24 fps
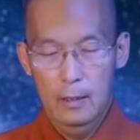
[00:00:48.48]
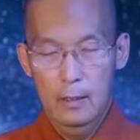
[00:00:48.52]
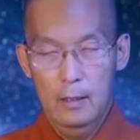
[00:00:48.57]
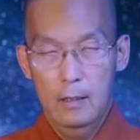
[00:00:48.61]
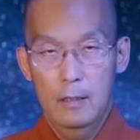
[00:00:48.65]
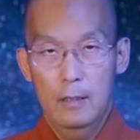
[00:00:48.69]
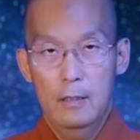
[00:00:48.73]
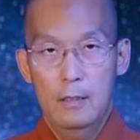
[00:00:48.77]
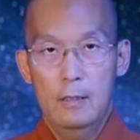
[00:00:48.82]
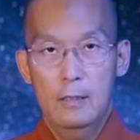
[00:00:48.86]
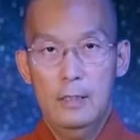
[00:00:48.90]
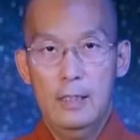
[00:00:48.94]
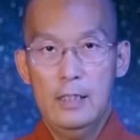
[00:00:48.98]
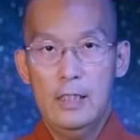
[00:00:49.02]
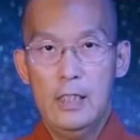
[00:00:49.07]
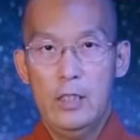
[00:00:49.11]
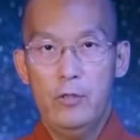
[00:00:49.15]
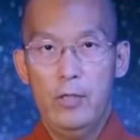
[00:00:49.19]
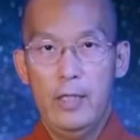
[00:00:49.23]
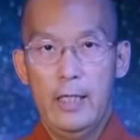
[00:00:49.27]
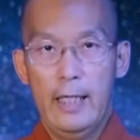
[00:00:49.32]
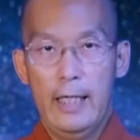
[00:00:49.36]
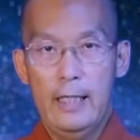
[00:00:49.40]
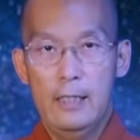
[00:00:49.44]
嗯，在这
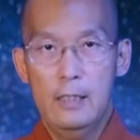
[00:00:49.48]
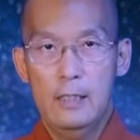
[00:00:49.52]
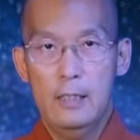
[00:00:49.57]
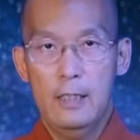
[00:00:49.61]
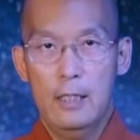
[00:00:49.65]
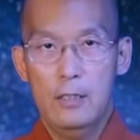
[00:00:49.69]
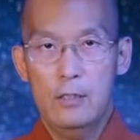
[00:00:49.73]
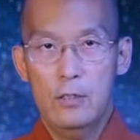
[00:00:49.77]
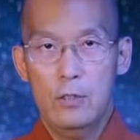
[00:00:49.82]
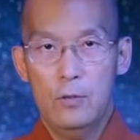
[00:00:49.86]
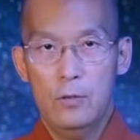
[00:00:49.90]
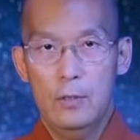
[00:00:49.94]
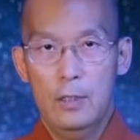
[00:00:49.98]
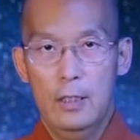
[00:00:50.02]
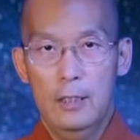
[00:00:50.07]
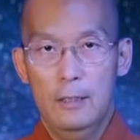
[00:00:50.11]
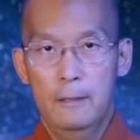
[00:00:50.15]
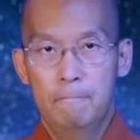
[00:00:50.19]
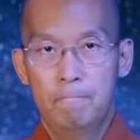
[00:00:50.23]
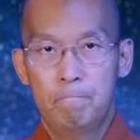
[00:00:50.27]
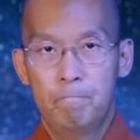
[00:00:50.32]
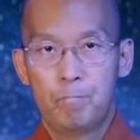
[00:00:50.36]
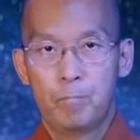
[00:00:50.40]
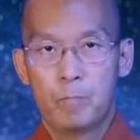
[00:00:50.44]
段开示当中
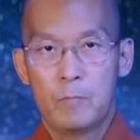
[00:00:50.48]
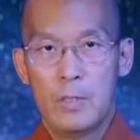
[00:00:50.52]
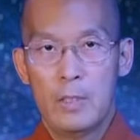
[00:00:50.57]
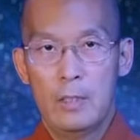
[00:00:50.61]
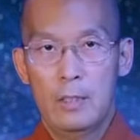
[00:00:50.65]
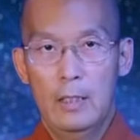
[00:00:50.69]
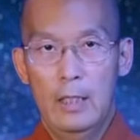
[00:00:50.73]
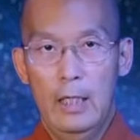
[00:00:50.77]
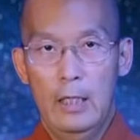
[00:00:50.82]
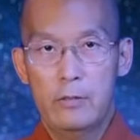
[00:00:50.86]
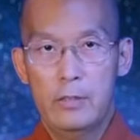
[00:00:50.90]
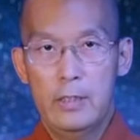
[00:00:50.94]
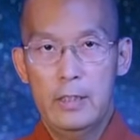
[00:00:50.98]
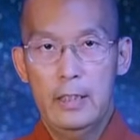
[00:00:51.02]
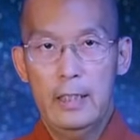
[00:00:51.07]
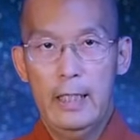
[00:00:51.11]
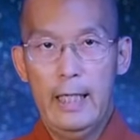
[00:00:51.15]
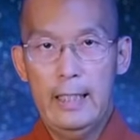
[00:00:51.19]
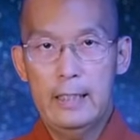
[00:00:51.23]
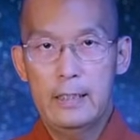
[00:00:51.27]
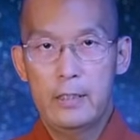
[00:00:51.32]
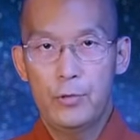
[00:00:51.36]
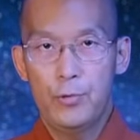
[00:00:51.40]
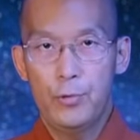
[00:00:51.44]
呢，老师一
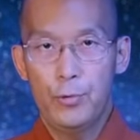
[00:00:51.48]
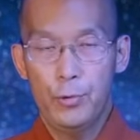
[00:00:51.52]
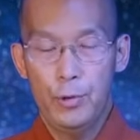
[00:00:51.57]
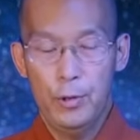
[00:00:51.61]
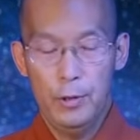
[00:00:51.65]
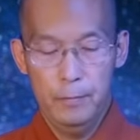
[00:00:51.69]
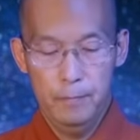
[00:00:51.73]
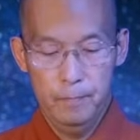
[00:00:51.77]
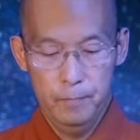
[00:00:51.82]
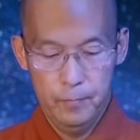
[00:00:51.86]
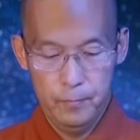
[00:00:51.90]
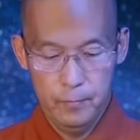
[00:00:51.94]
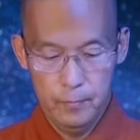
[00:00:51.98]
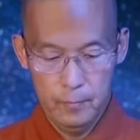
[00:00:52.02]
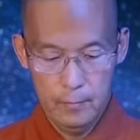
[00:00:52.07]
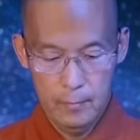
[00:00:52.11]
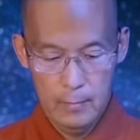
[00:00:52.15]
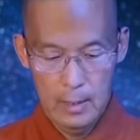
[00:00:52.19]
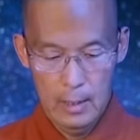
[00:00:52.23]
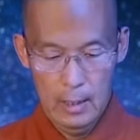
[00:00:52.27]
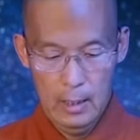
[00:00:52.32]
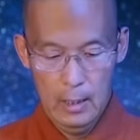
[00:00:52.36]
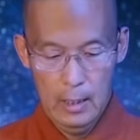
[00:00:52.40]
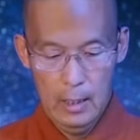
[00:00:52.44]
开始说，
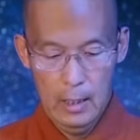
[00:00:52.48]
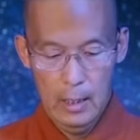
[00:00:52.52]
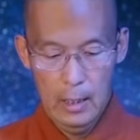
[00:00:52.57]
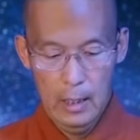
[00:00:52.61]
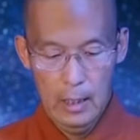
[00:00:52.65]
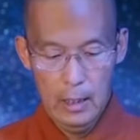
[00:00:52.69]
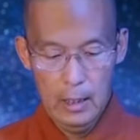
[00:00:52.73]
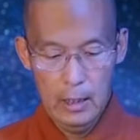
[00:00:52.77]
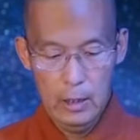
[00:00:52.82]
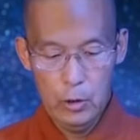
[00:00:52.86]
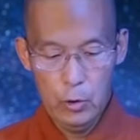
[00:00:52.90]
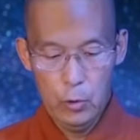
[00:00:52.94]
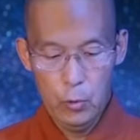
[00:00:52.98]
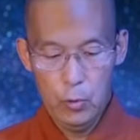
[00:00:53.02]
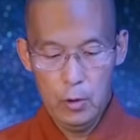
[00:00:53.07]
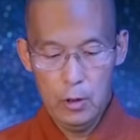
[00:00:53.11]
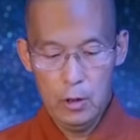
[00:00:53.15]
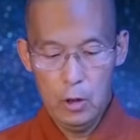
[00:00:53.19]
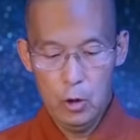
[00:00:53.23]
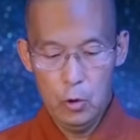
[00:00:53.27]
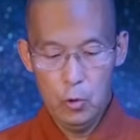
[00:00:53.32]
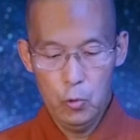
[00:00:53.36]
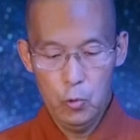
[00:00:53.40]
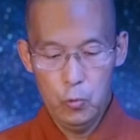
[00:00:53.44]
很多
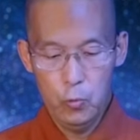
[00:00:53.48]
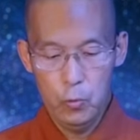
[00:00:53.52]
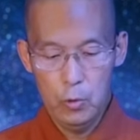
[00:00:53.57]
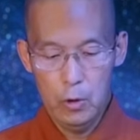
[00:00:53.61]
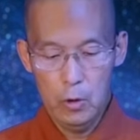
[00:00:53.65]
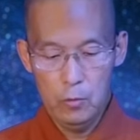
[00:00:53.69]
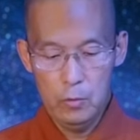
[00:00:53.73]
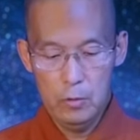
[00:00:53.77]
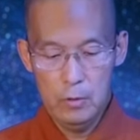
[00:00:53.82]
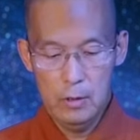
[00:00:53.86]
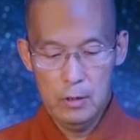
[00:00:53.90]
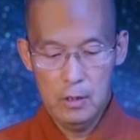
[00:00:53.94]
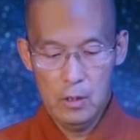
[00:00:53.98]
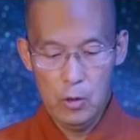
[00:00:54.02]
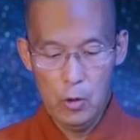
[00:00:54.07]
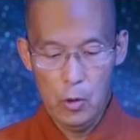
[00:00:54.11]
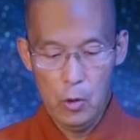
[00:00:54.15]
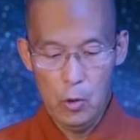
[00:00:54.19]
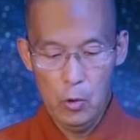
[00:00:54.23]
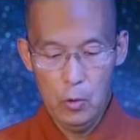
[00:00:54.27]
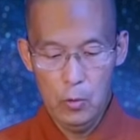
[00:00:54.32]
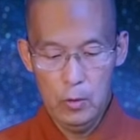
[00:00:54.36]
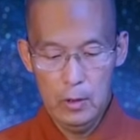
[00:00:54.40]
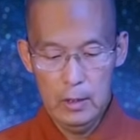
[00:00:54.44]
痛苦都是
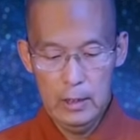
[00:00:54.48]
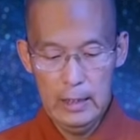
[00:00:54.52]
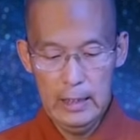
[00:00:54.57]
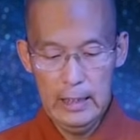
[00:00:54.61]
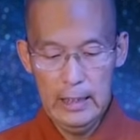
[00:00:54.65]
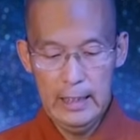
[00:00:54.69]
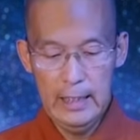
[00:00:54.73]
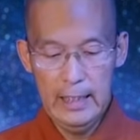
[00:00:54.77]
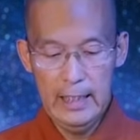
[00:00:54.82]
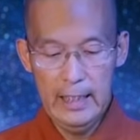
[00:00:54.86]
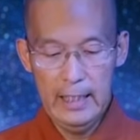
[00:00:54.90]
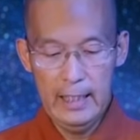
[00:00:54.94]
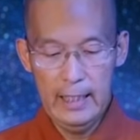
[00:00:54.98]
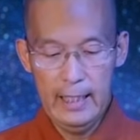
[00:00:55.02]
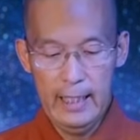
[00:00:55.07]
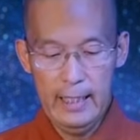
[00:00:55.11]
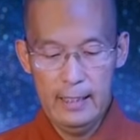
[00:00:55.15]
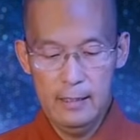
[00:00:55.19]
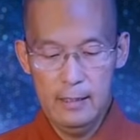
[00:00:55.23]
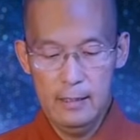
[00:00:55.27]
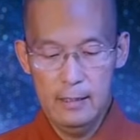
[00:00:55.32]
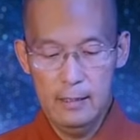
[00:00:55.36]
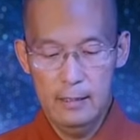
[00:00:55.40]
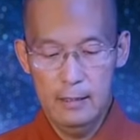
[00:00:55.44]
从异业
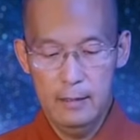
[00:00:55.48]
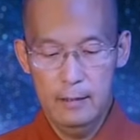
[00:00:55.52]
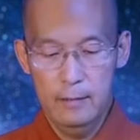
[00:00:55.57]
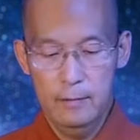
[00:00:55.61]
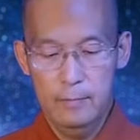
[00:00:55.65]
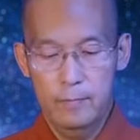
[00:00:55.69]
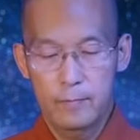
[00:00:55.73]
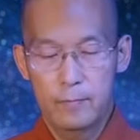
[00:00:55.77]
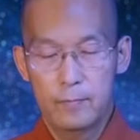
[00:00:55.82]
开始的。